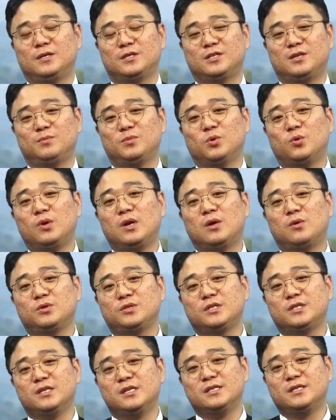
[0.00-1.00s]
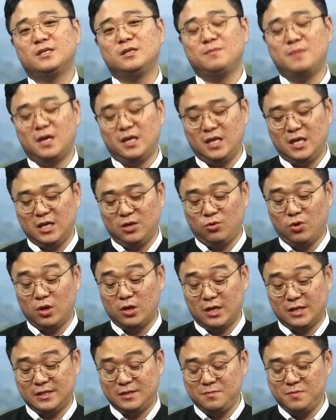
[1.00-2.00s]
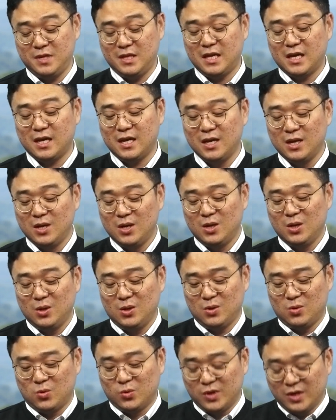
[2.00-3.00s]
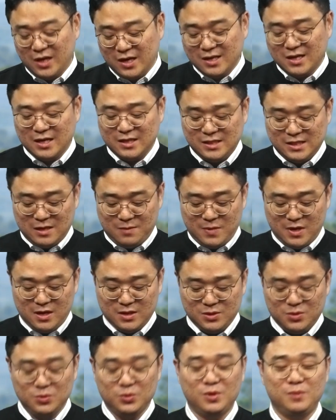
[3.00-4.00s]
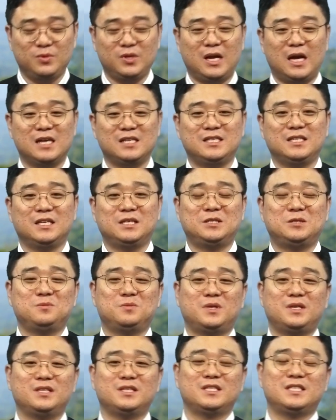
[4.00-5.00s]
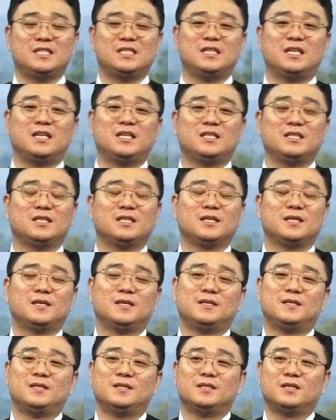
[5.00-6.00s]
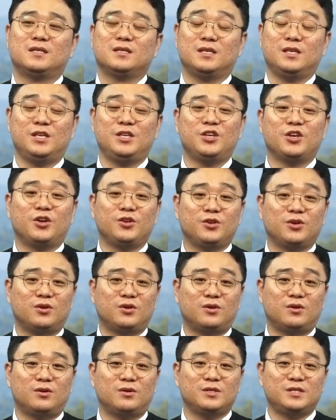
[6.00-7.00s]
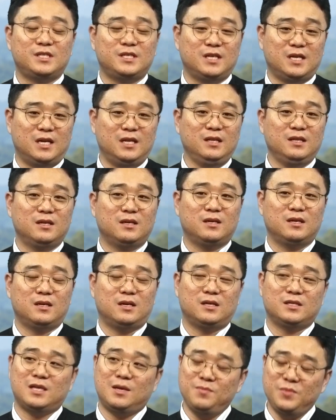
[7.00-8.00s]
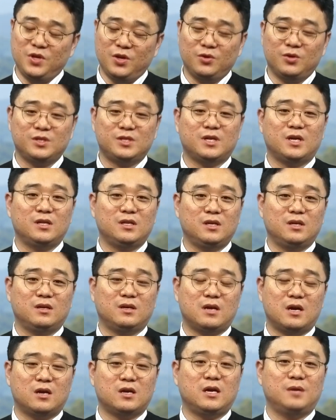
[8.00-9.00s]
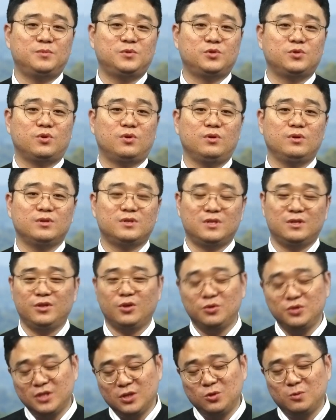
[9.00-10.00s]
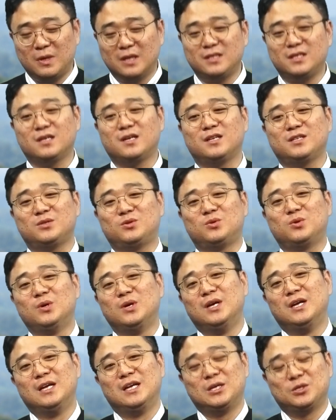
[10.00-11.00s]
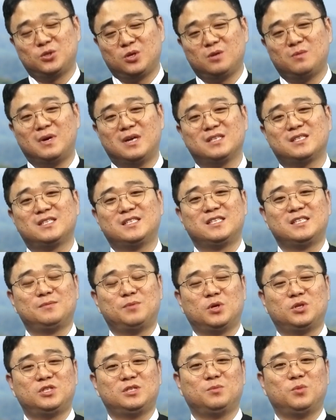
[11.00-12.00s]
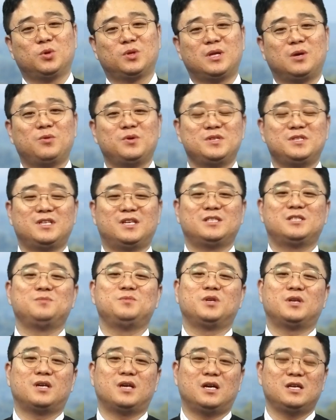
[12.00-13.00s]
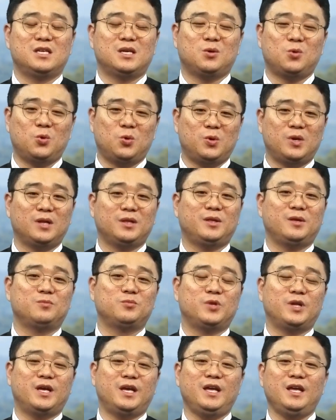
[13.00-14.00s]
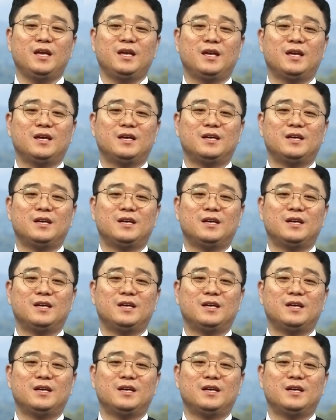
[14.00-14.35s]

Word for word: 참 놀라우신 일들을 많이 이루어 놨습니다. 오늘날까지 아마 성도님들 아시겠지만 지난 2년여 시간, 3년여 시간이 가깝죠. 지금 현재도 마찬가지로 저희가 마스크를 벗지 못하고 있지 않습니까? 이 코로나 때문에.